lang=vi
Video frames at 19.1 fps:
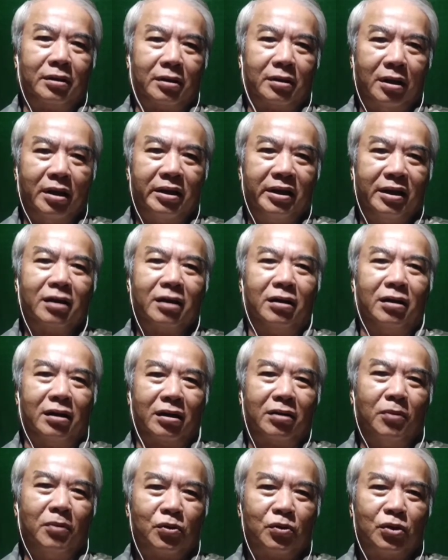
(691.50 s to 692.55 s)
hình như gọi là
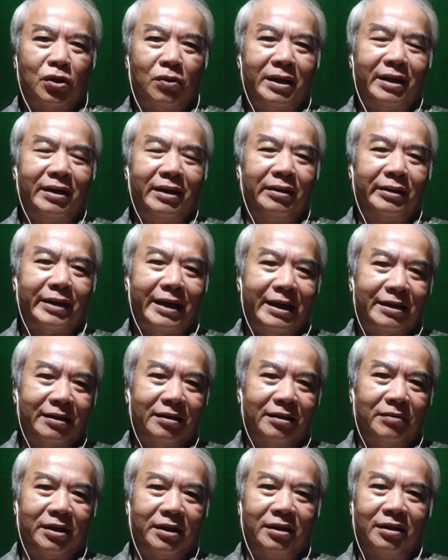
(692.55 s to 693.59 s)
có một số lá khác
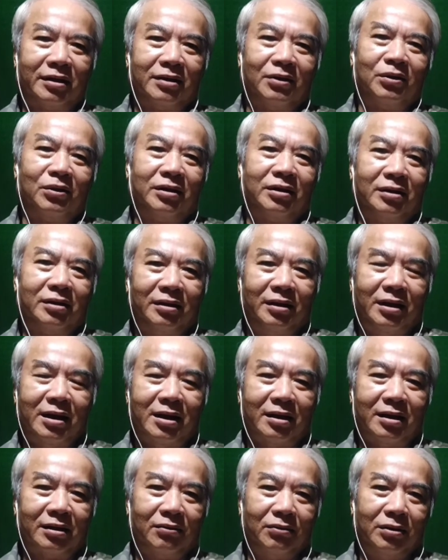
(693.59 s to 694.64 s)
nữa mà giờ tới tới
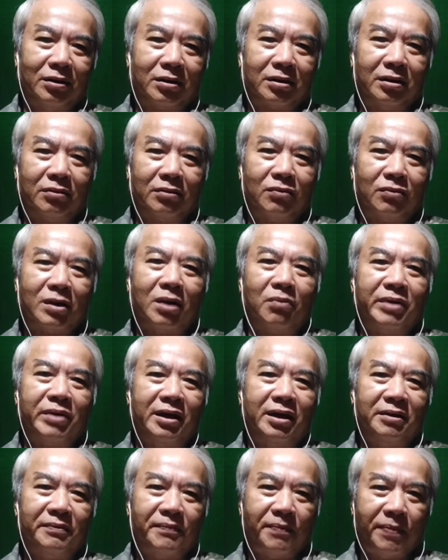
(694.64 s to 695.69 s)
giờ tôi không
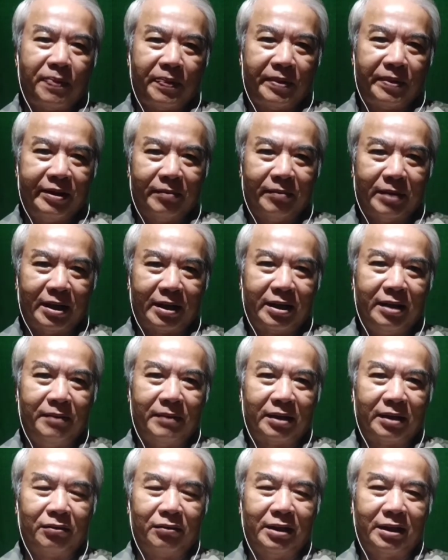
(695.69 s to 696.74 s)
nhớ nhưng mà khi
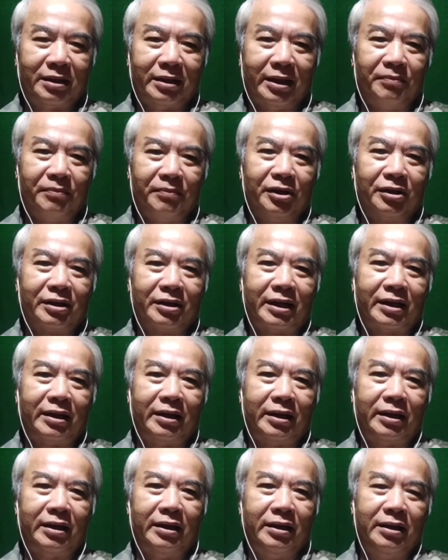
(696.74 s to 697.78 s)
mà tôi đã tìm được các
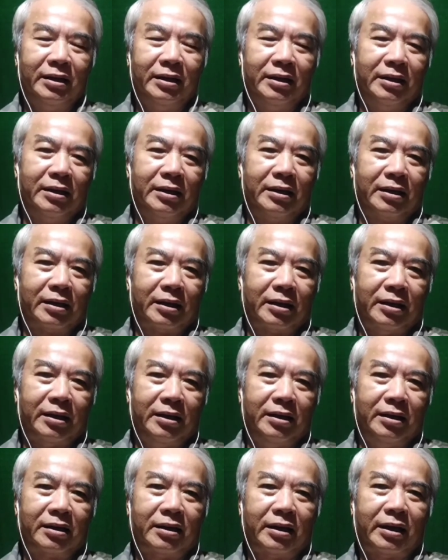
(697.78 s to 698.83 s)
cái
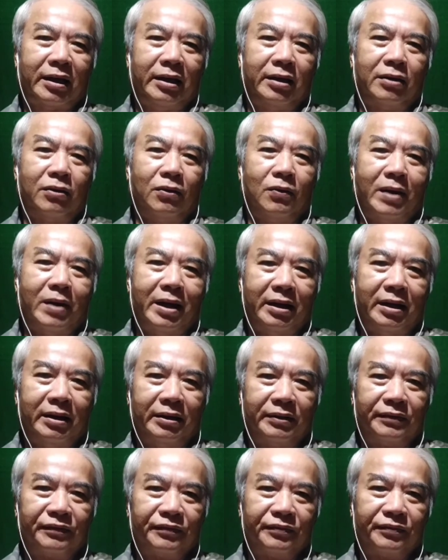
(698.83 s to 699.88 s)
cái cái cái khổ qua
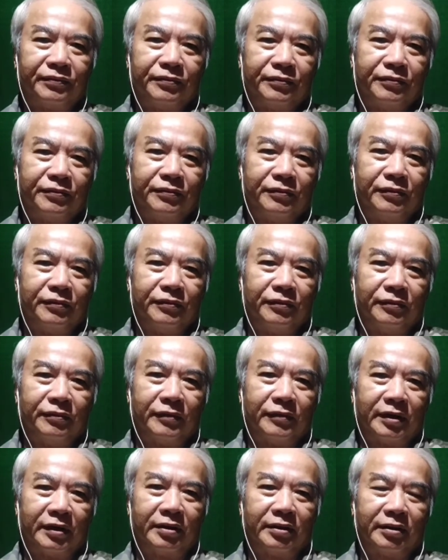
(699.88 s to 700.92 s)

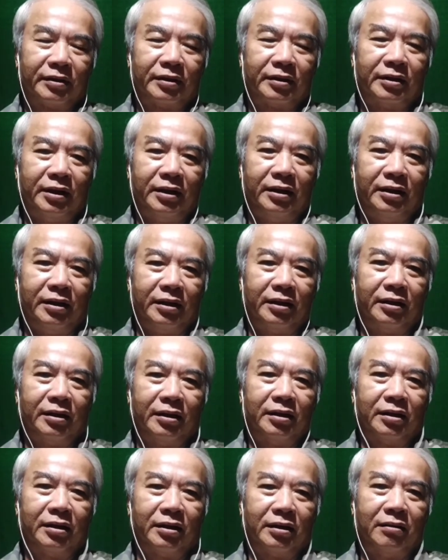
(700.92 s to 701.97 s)
ừ, thì
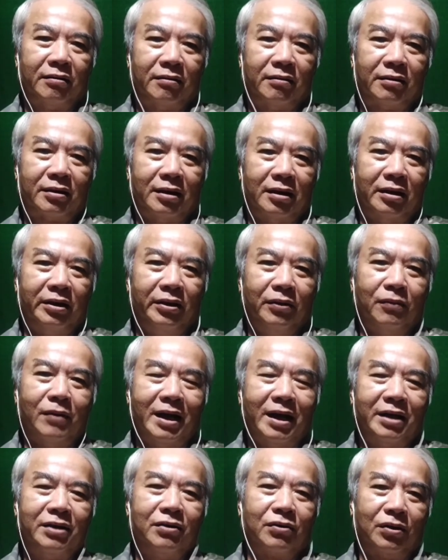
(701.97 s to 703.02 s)
nó là hiệu
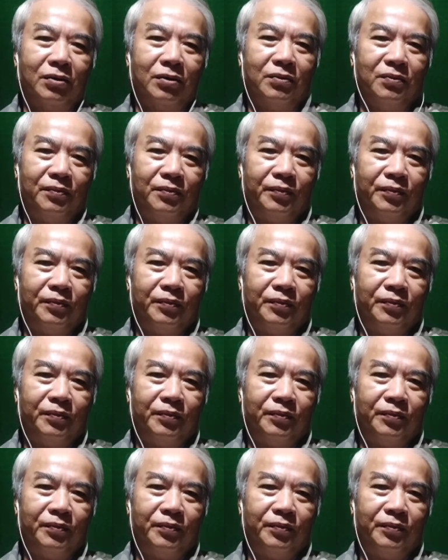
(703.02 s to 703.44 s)
quả vô cùng